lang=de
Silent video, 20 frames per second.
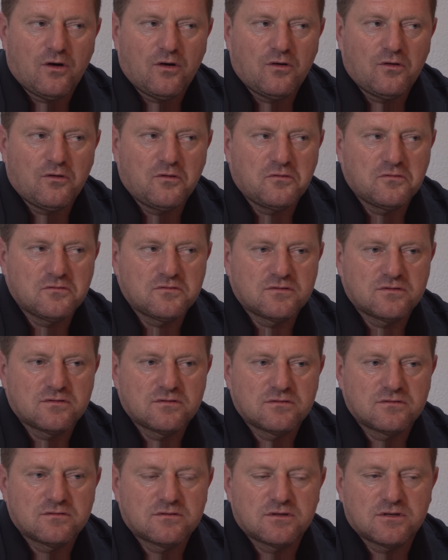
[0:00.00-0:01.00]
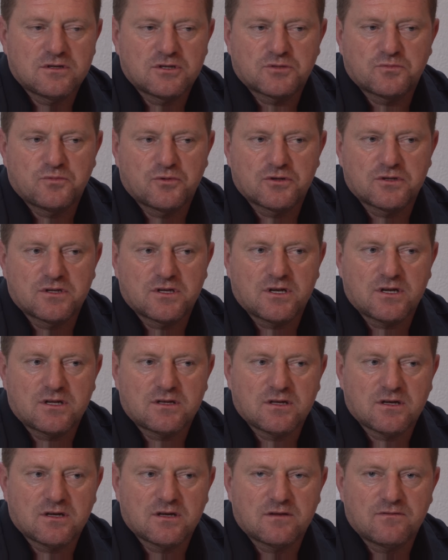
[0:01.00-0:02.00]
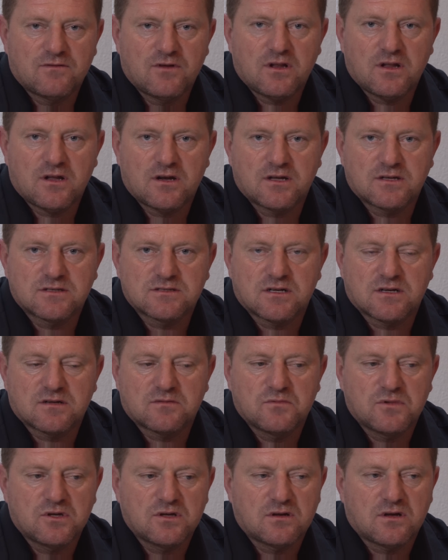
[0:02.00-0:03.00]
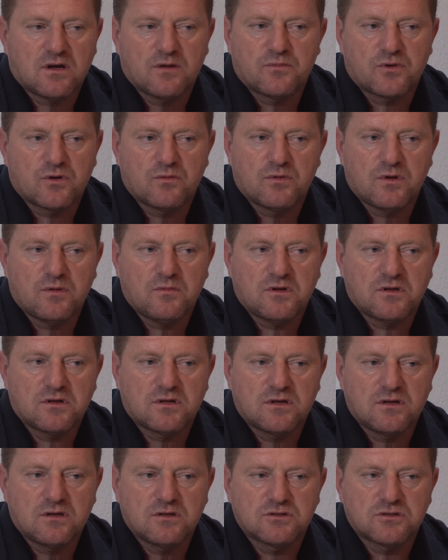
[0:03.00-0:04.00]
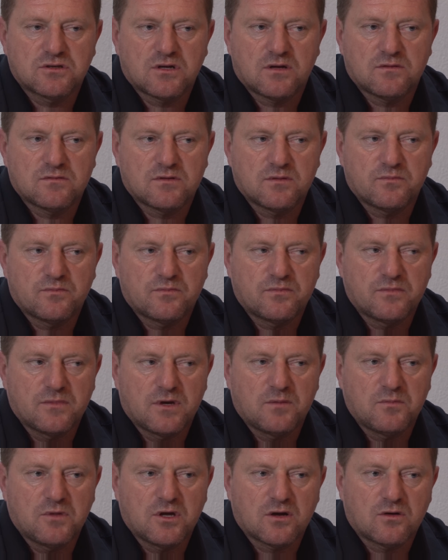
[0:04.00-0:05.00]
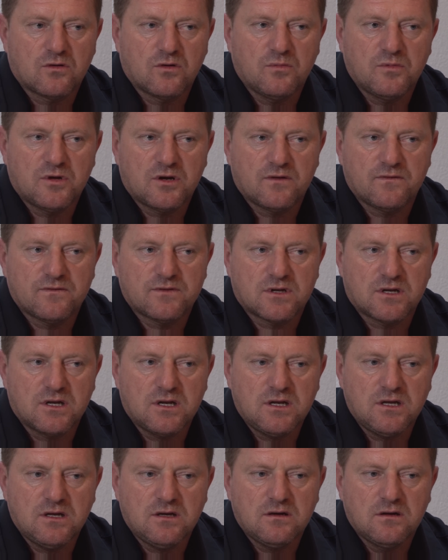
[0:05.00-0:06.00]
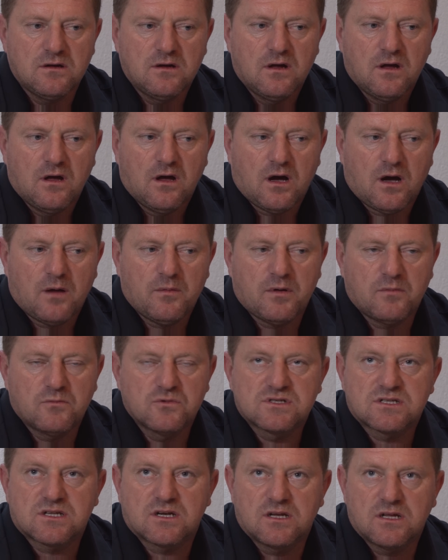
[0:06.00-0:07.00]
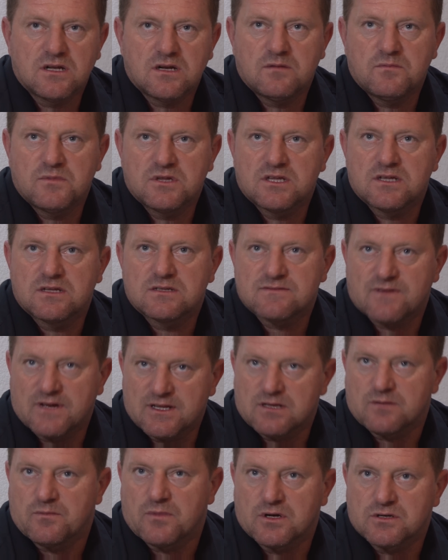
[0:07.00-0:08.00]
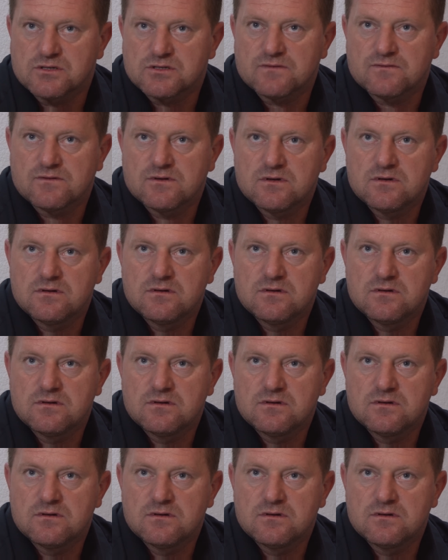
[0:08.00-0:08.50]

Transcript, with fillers: Und der Sportdirektor, Herr Wilhanek, sagt mir, kein Problem, Herr Tilic, kann der mir kommen auf Training, aber muss trainieren mit der zweiten Mannschaft.